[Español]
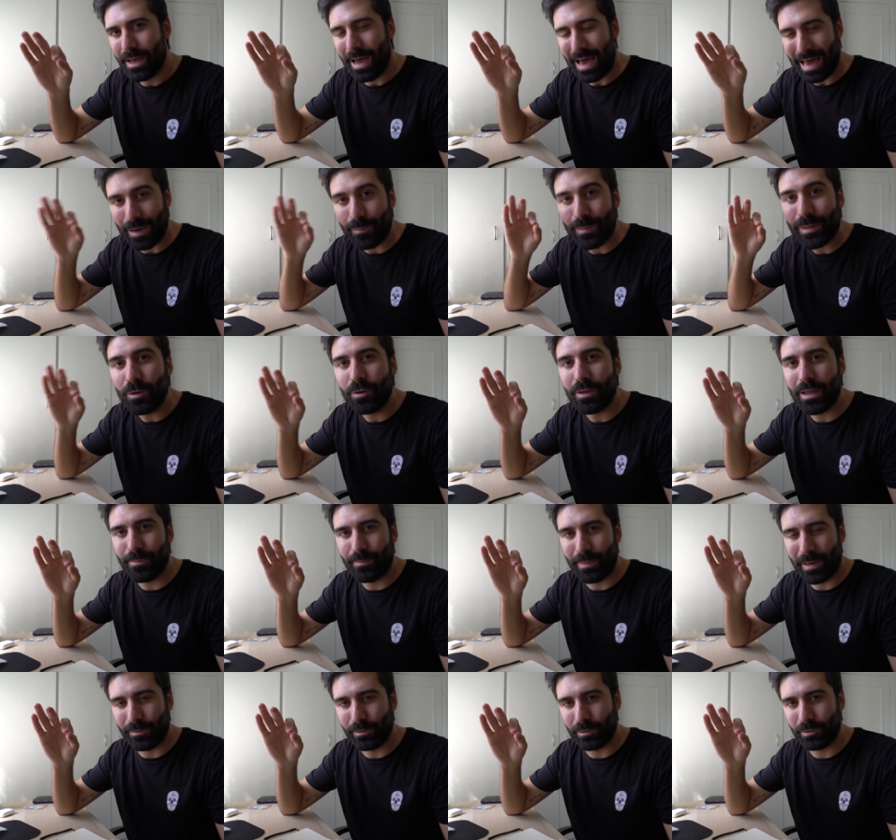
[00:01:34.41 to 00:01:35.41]
al amigo de
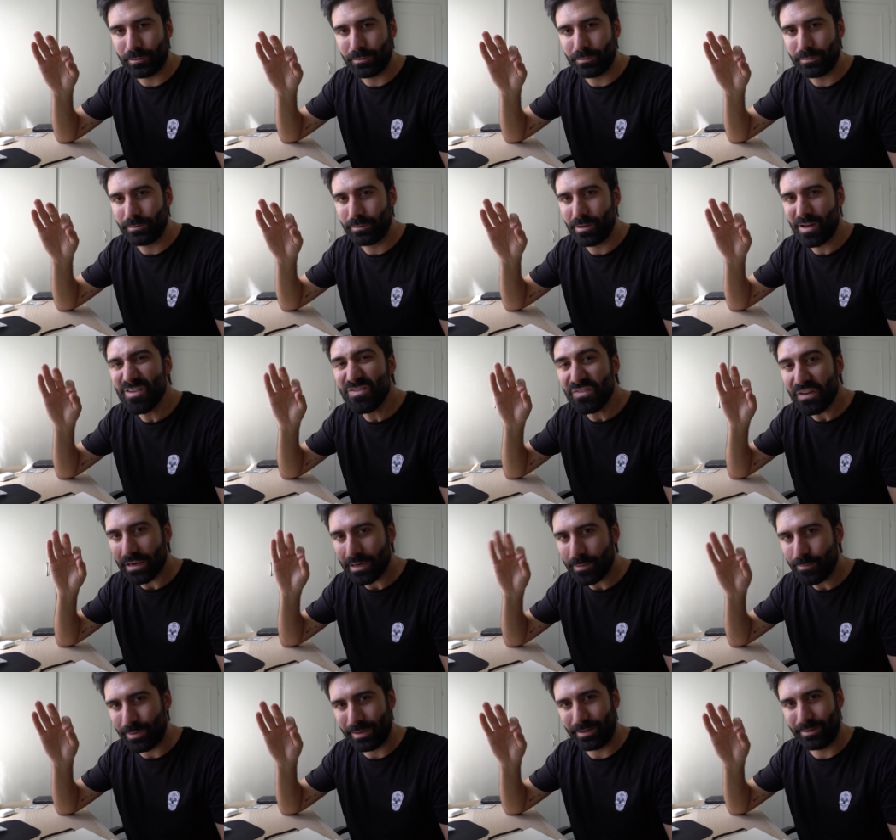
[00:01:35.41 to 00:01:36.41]
Pablo,
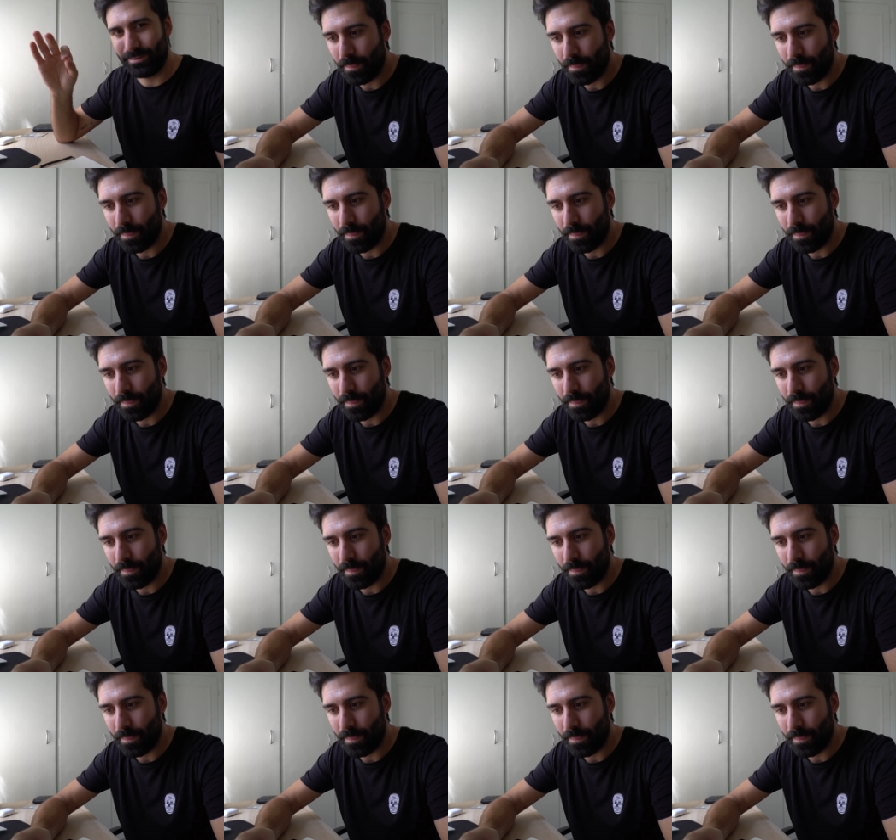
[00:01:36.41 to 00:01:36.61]
Felipe.